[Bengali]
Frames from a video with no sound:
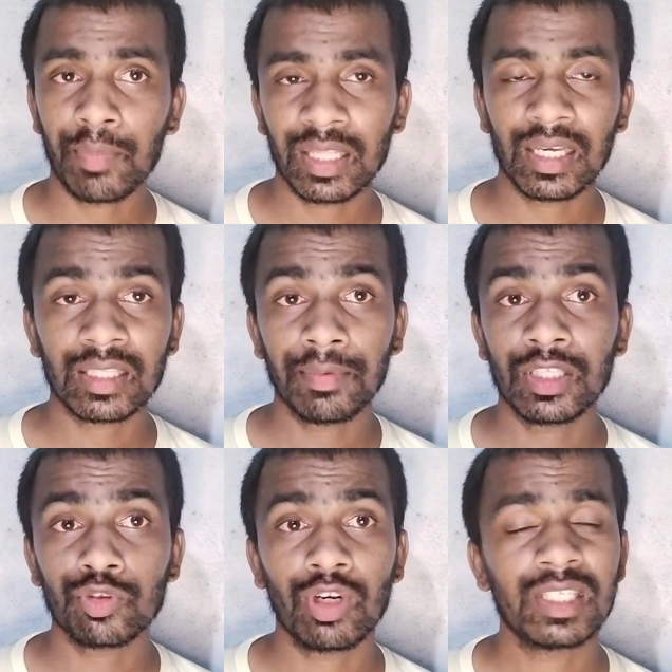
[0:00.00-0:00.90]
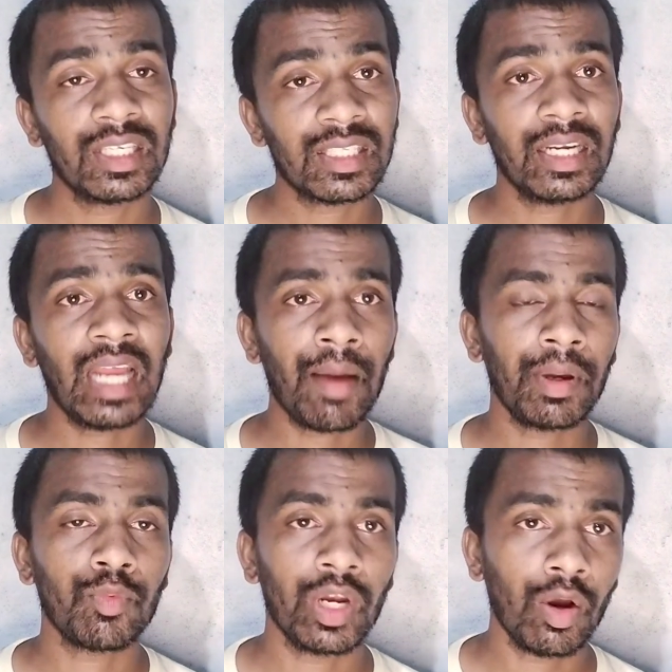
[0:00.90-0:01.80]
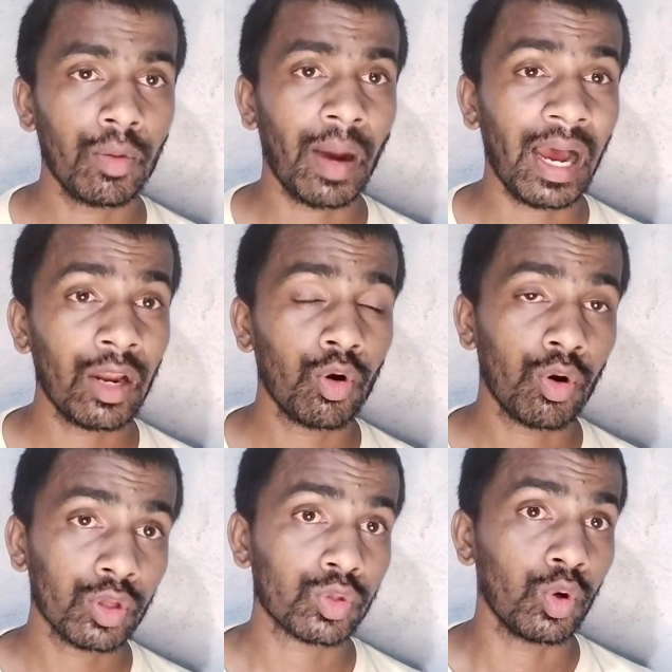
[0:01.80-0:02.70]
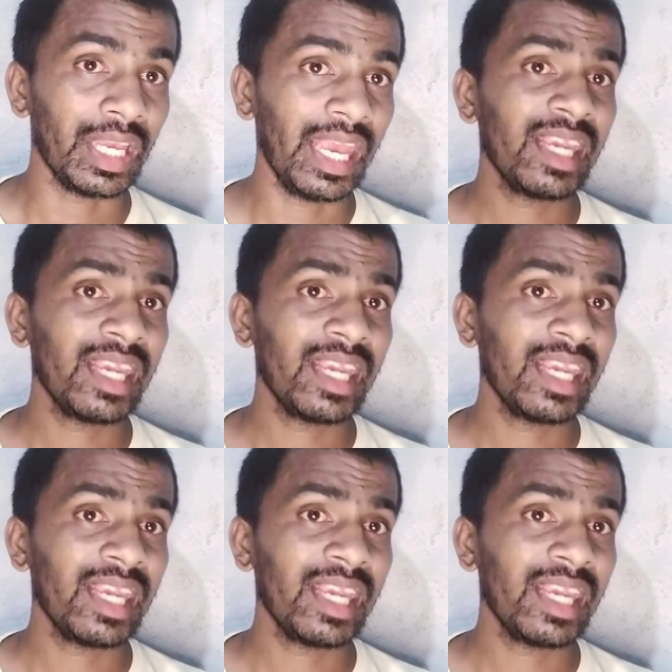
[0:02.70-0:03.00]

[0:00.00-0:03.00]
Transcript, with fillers: আমরা দেখতে পেতে চলেছি সেটা আমার মনে হয় ভালো হতো